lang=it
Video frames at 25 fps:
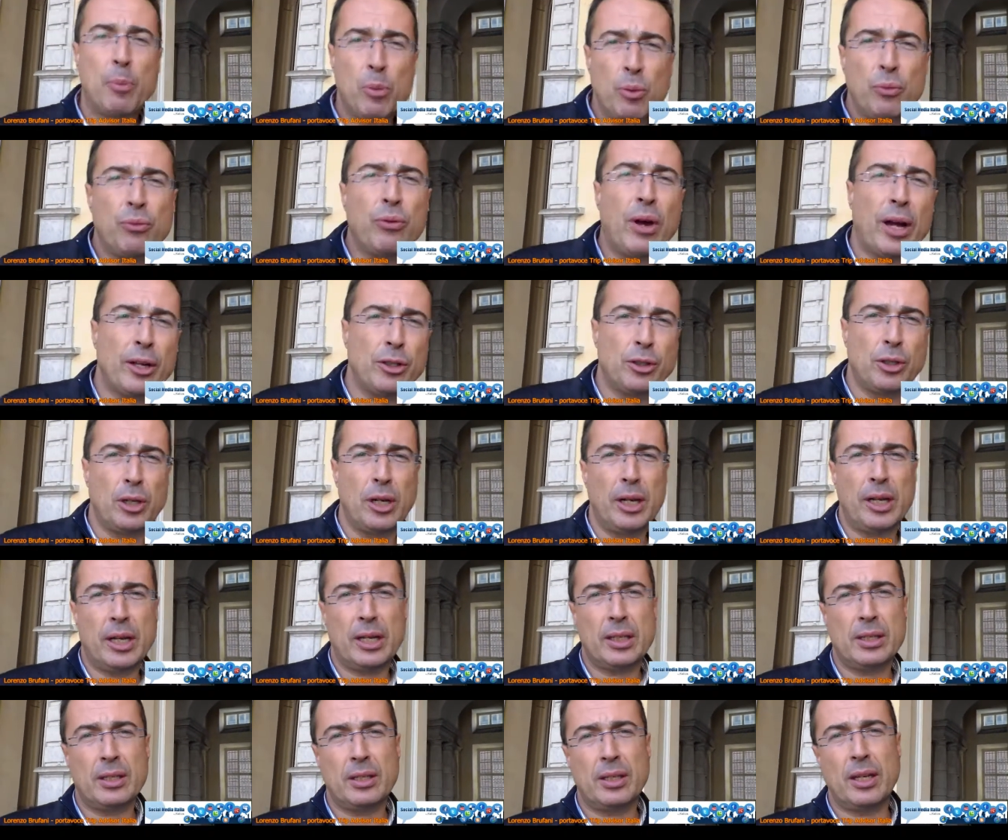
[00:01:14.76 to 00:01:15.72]
è più
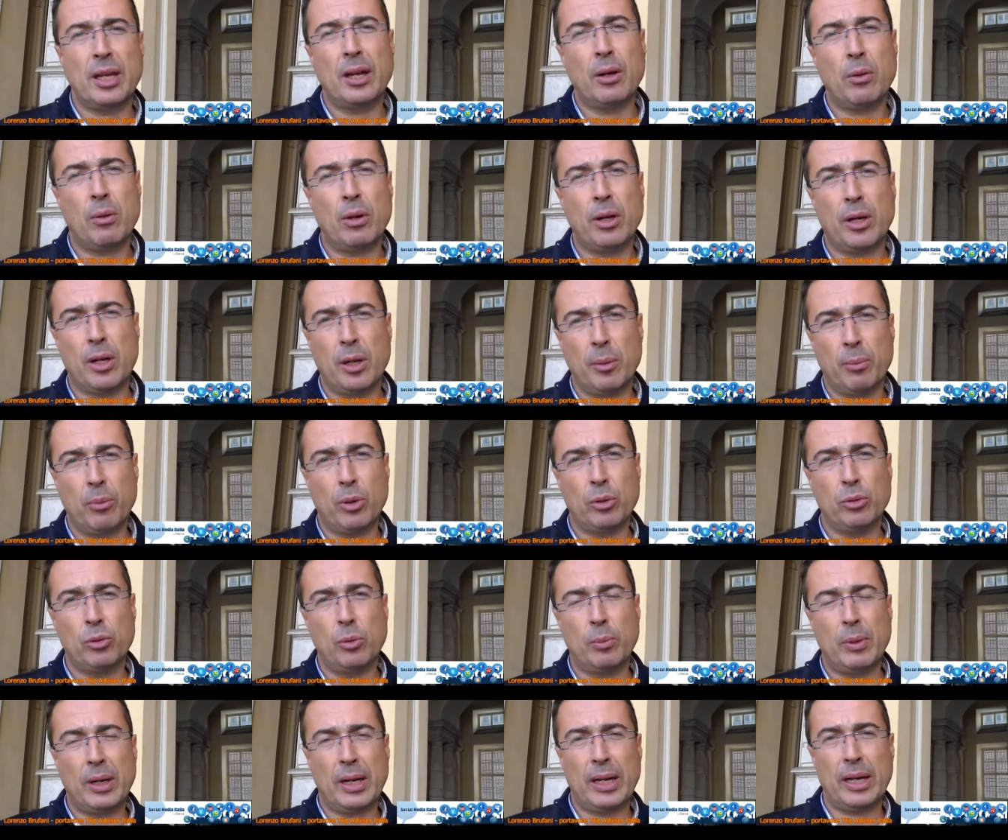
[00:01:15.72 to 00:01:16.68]
facile che sia in qualche
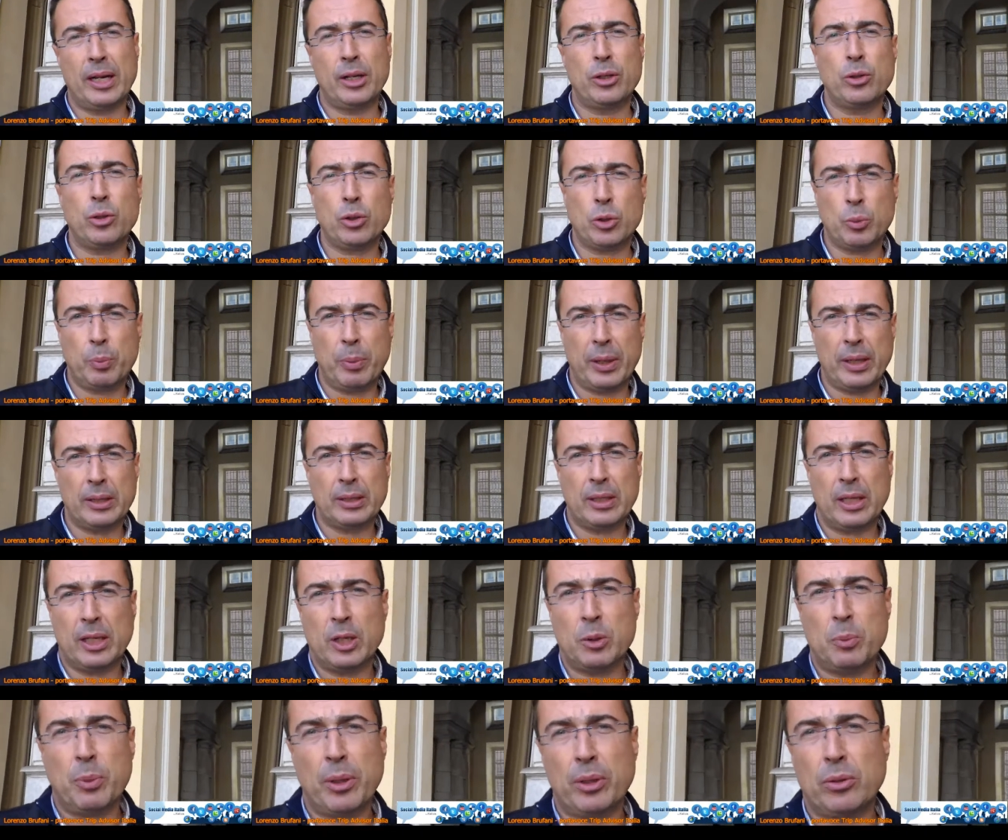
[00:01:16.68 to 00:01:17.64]
modo magari
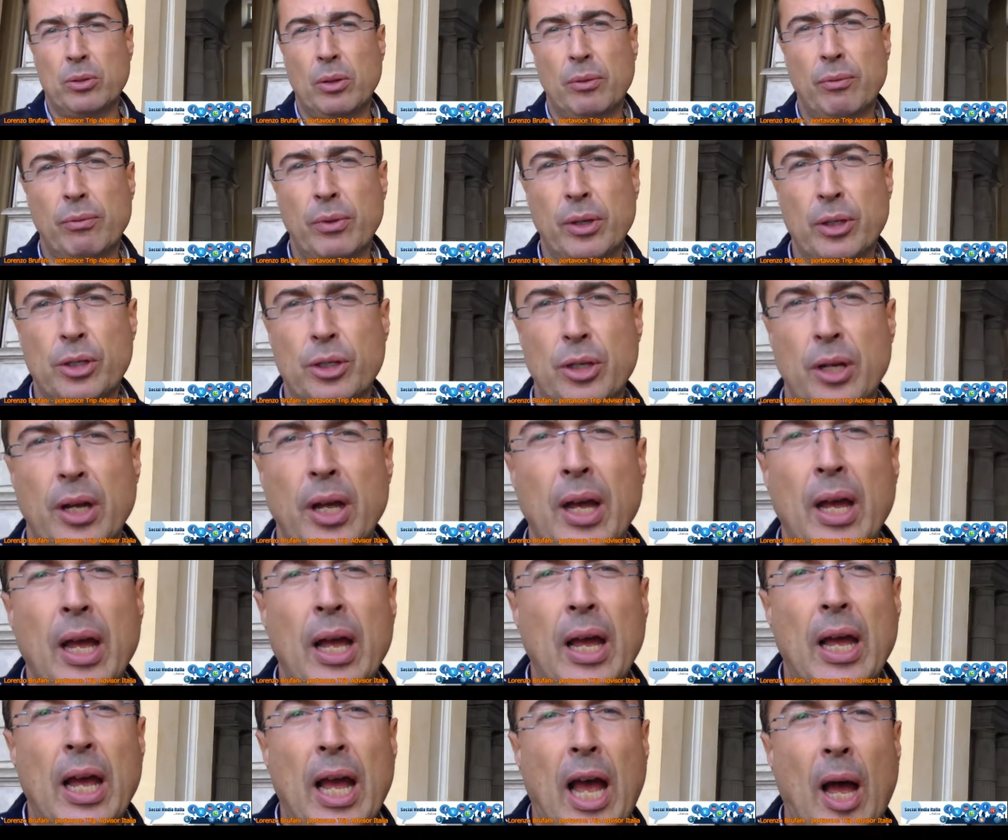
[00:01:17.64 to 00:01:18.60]
sospetta rispetto certo. invece
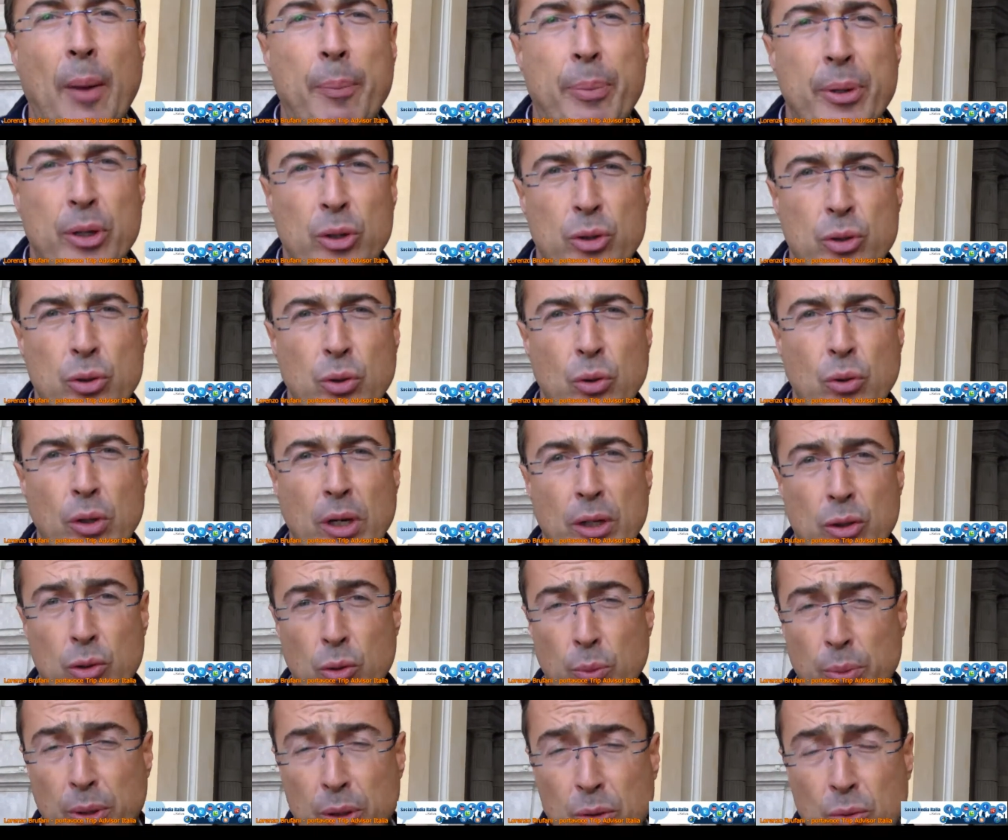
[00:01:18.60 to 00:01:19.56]
a
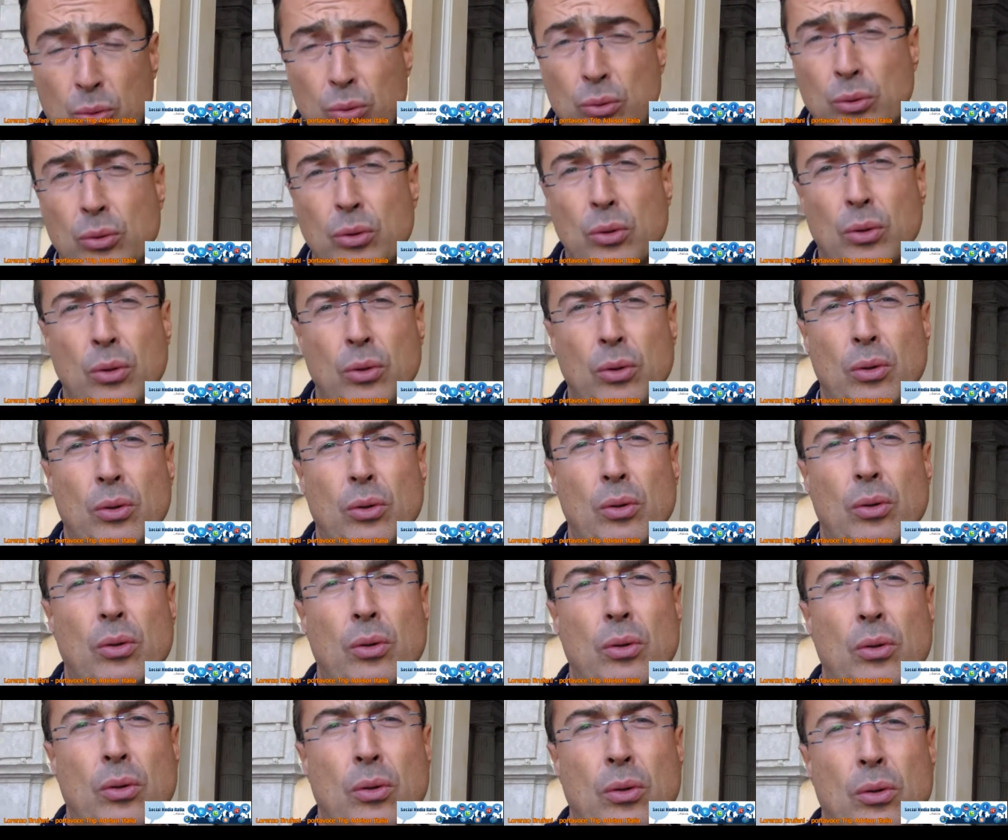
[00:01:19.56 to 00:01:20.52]
persone,
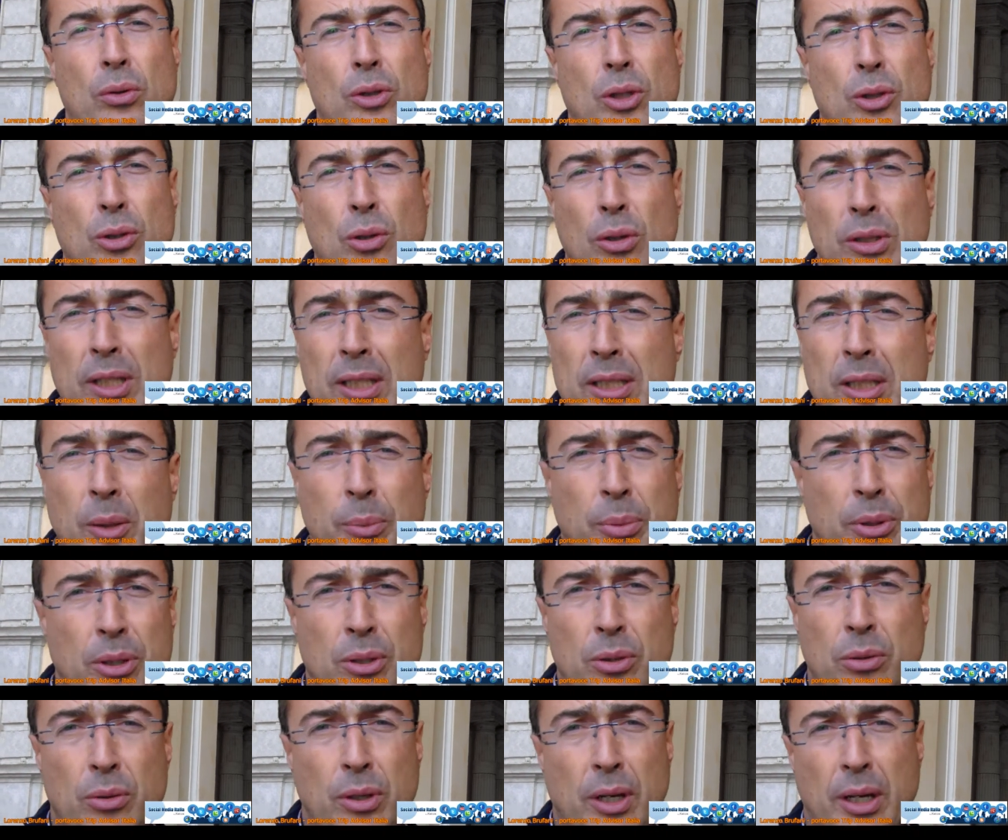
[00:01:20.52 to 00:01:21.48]
soprattutto ci sono tante
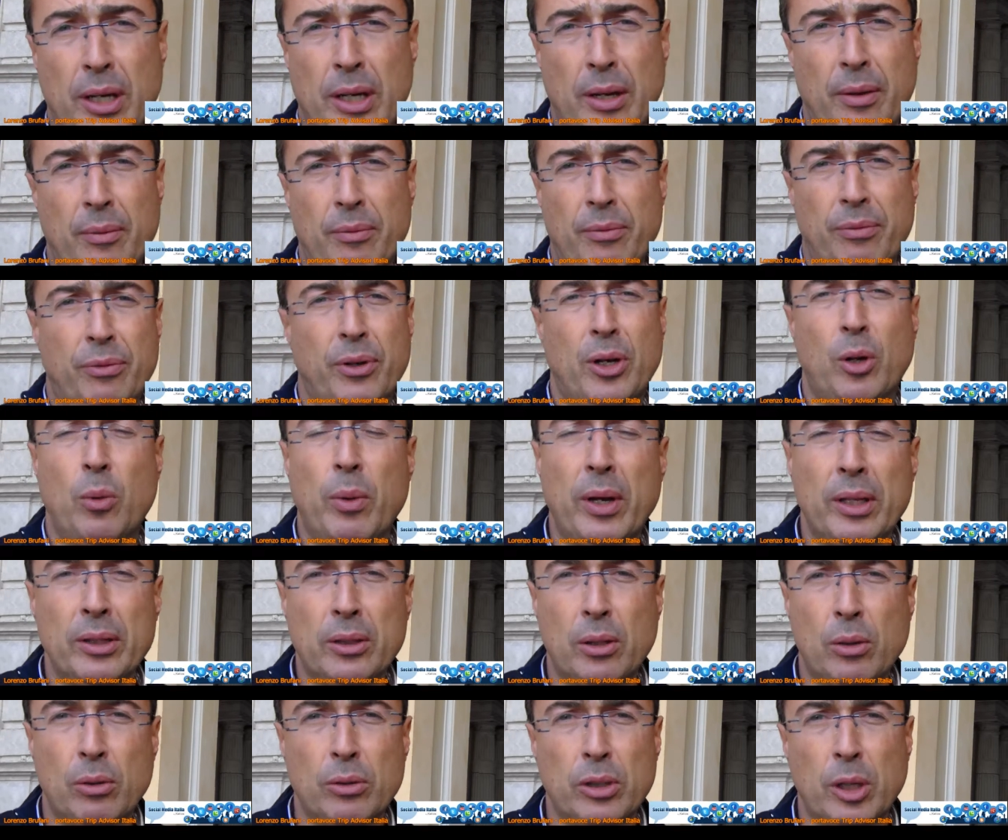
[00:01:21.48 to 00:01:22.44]
persone che
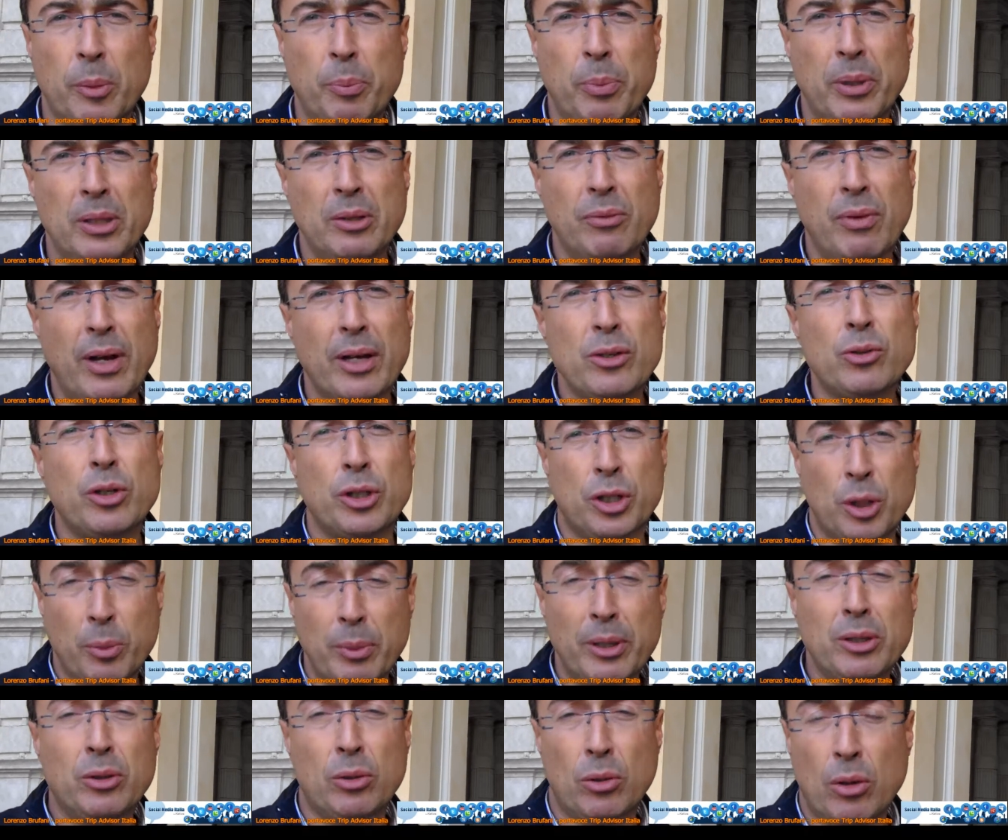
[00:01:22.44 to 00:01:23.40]
frequentano TripAdvisor
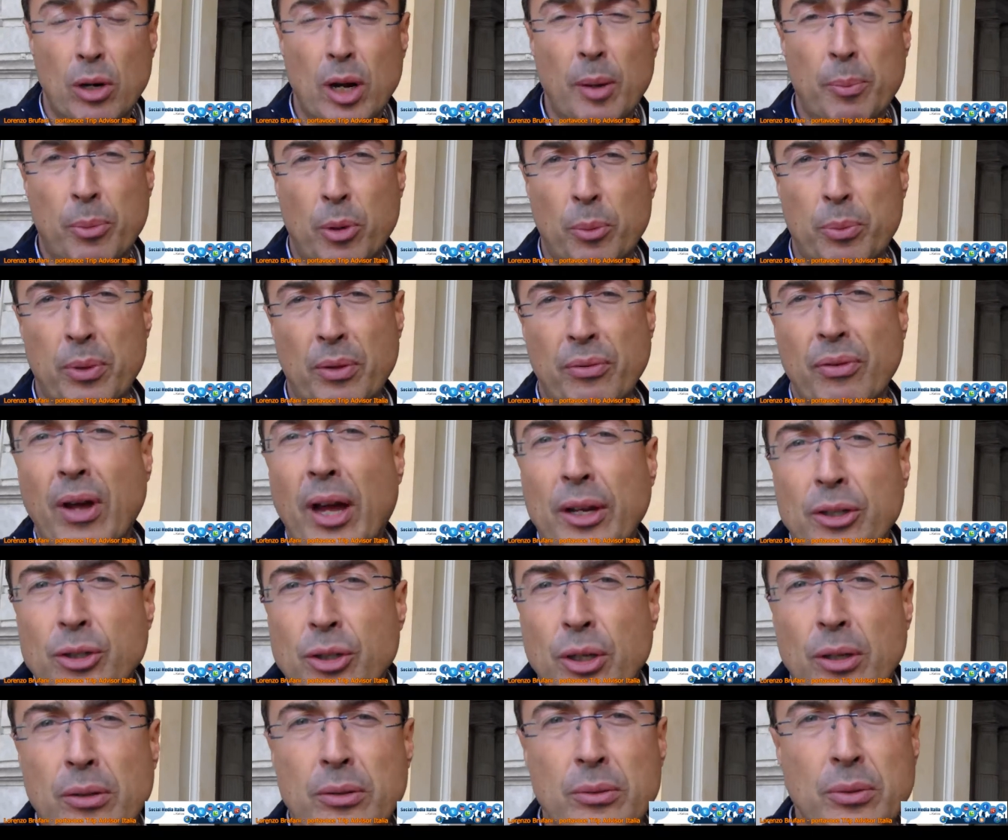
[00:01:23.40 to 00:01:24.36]
e ci mettono la propria
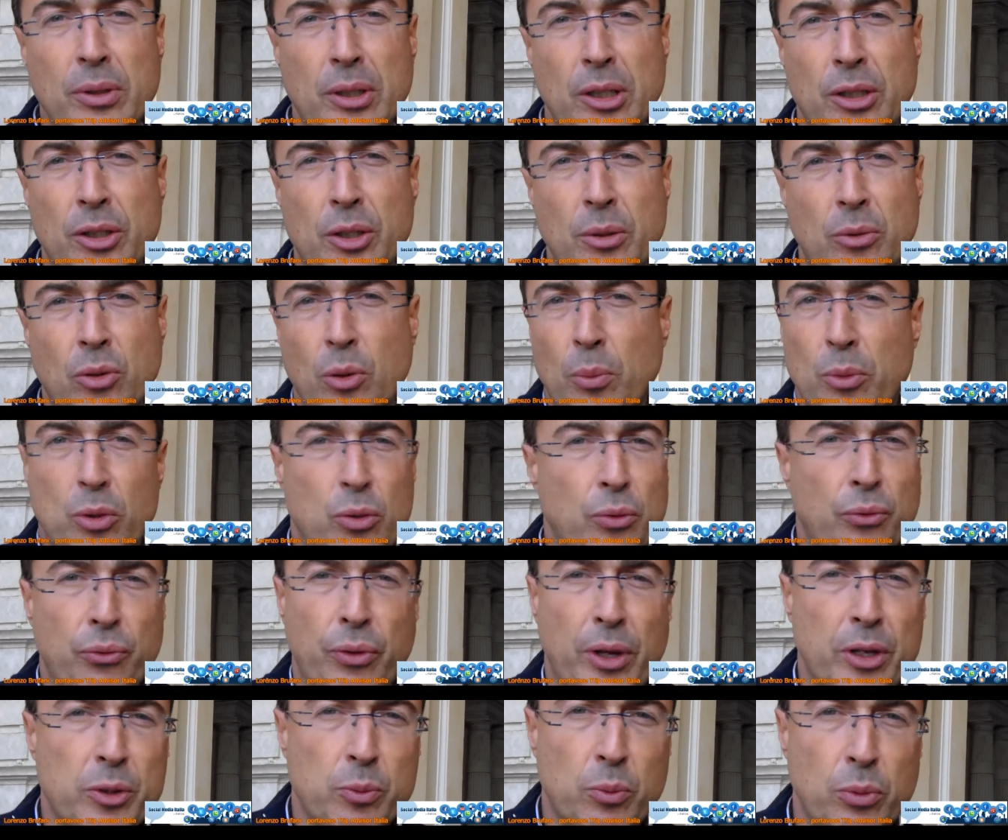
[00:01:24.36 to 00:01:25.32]
faccia, quindi sì. come
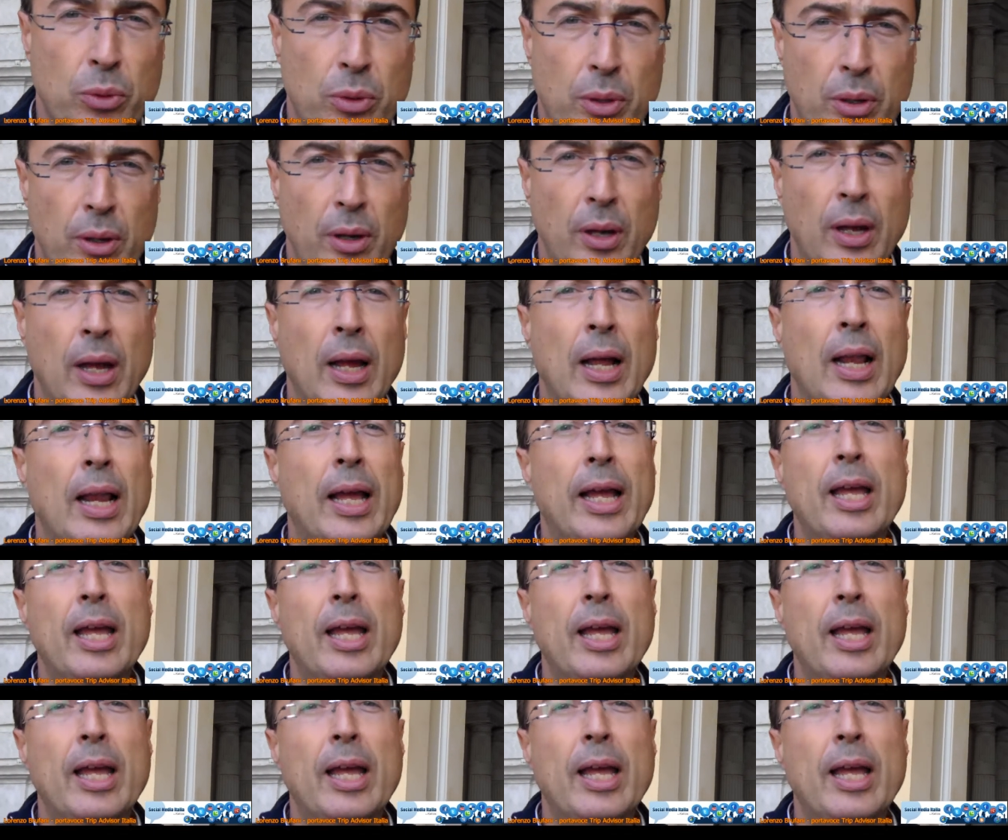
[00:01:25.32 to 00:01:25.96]
su Facebook, sì.